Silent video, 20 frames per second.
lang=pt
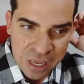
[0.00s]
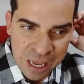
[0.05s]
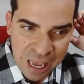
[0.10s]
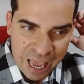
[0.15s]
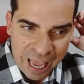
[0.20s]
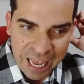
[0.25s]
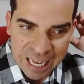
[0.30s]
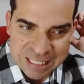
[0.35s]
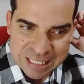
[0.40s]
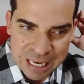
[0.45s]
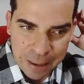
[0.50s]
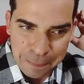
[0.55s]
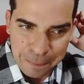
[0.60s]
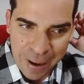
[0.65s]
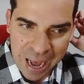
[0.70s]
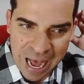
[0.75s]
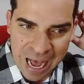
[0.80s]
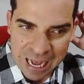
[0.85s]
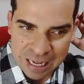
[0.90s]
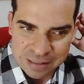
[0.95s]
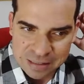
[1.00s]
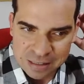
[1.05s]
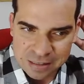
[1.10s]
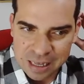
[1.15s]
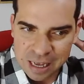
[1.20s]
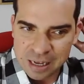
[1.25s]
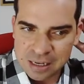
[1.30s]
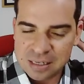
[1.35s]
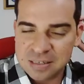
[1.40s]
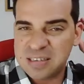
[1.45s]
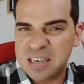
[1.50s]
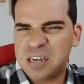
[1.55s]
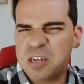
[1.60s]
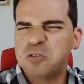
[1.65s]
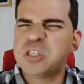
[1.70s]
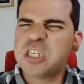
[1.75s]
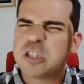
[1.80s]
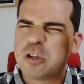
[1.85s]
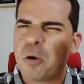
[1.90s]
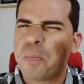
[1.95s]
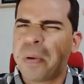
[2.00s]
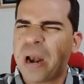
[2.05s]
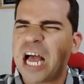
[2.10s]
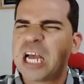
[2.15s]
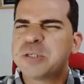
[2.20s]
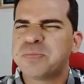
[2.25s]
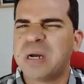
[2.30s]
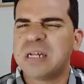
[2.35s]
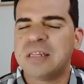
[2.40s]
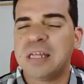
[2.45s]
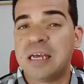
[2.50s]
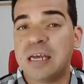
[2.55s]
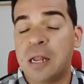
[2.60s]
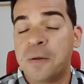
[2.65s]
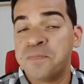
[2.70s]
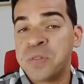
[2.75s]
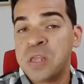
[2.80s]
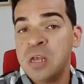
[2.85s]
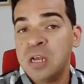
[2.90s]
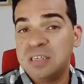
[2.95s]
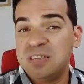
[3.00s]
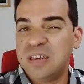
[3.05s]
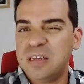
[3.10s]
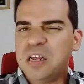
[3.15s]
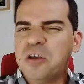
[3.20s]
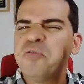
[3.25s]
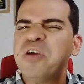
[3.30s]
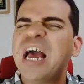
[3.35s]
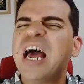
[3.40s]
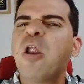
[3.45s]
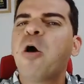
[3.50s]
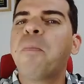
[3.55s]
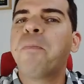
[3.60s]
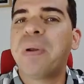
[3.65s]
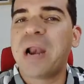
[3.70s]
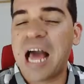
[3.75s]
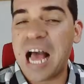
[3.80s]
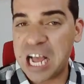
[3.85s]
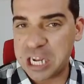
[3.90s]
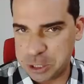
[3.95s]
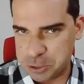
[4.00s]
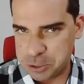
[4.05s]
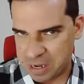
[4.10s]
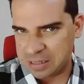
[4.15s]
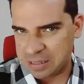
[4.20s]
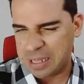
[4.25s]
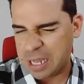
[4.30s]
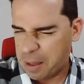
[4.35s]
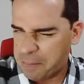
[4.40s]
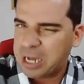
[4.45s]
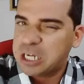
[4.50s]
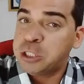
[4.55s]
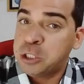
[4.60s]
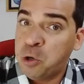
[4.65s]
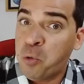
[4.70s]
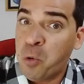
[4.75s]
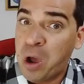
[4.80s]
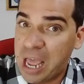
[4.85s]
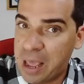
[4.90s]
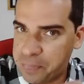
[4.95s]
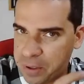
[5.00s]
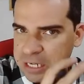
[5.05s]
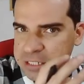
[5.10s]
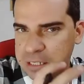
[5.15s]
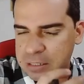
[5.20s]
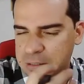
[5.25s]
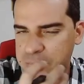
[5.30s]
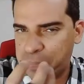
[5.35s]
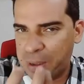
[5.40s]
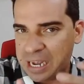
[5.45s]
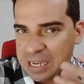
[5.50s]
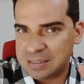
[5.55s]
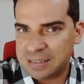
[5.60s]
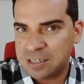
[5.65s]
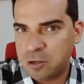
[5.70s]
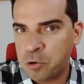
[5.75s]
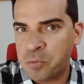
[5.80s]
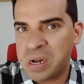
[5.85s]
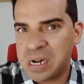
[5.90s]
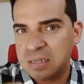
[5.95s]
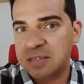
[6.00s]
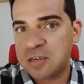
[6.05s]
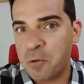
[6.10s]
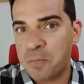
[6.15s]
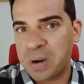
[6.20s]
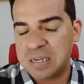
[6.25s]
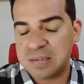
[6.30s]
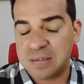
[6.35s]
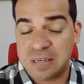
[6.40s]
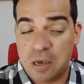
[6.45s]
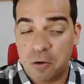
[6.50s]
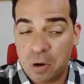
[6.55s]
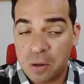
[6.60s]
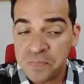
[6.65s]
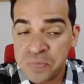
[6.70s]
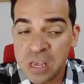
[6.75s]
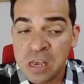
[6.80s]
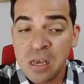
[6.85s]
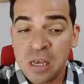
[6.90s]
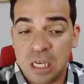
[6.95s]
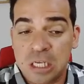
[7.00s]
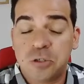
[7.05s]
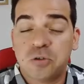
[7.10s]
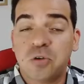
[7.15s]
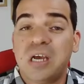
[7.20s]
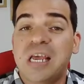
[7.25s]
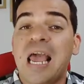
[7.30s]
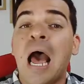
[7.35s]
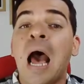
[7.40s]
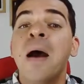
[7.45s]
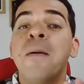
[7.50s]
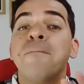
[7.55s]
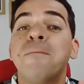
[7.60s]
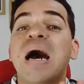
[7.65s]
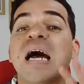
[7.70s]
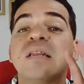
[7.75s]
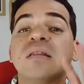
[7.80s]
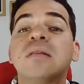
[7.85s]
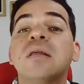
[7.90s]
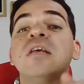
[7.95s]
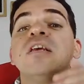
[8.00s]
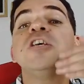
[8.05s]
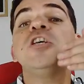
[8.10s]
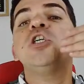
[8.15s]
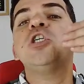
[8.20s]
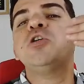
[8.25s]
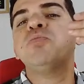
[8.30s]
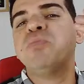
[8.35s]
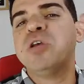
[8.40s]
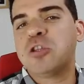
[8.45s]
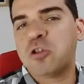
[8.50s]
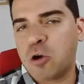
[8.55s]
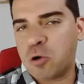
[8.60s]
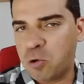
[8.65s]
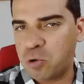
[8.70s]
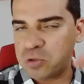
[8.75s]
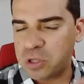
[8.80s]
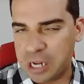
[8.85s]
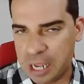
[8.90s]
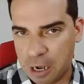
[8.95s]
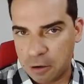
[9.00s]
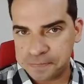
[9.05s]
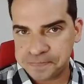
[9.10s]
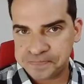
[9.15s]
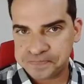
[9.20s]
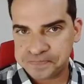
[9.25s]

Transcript: essa parte, né, que seria o citoplasma dela, que seria o hialoplasma dela, mas não é, porque a gente pega essa denominação para a célula. Isso aí é a matriz mitocondrial.